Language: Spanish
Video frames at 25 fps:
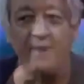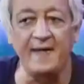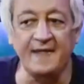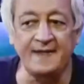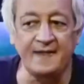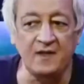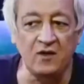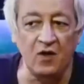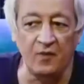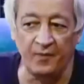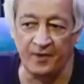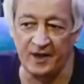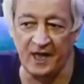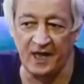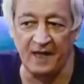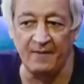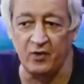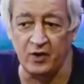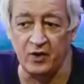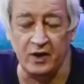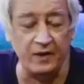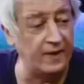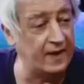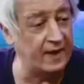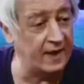meses no
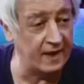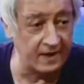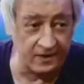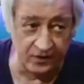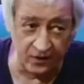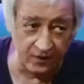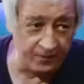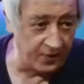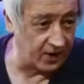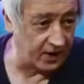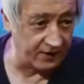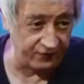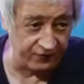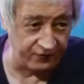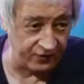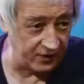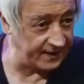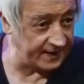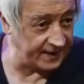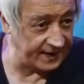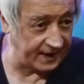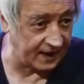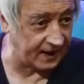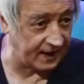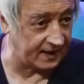podíamos ni vernos porque fue
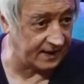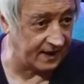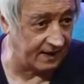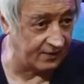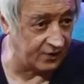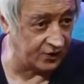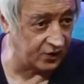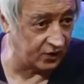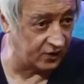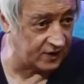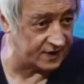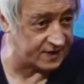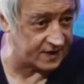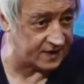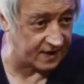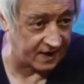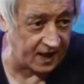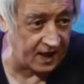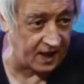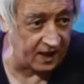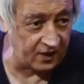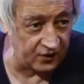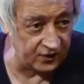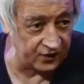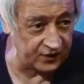este que estábamos todos
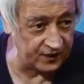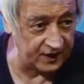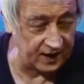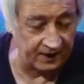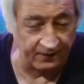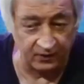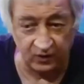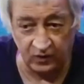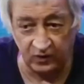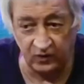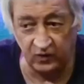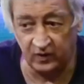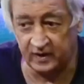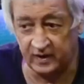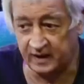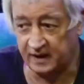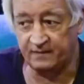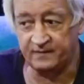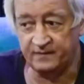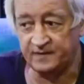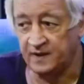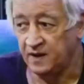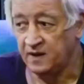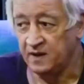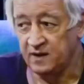encerrados, digamos. Lo único
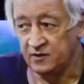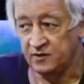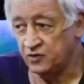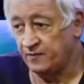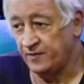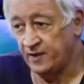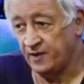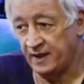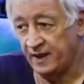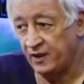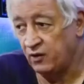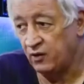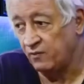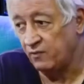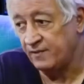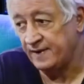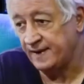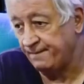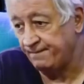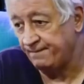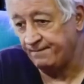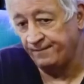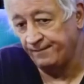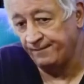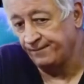que yo me quedé con
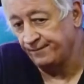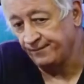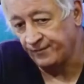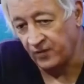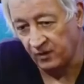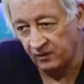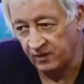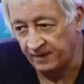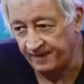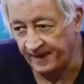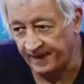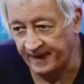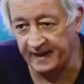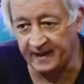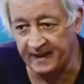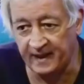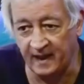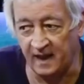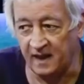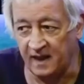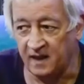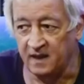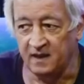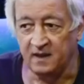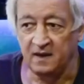mi con mi
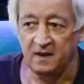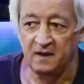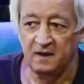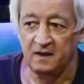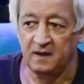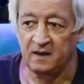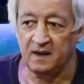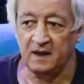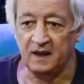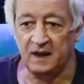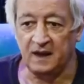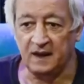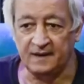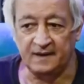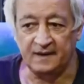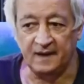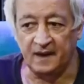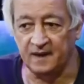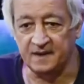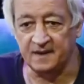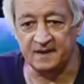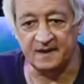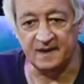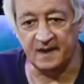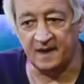pareja
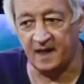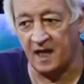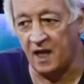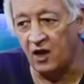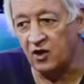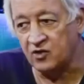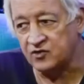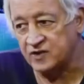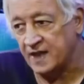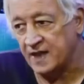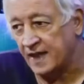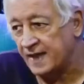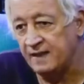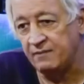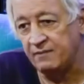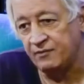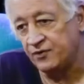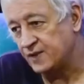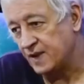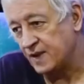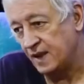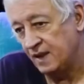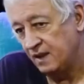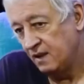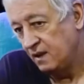este, encerrados ahí,
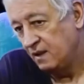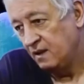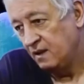entonces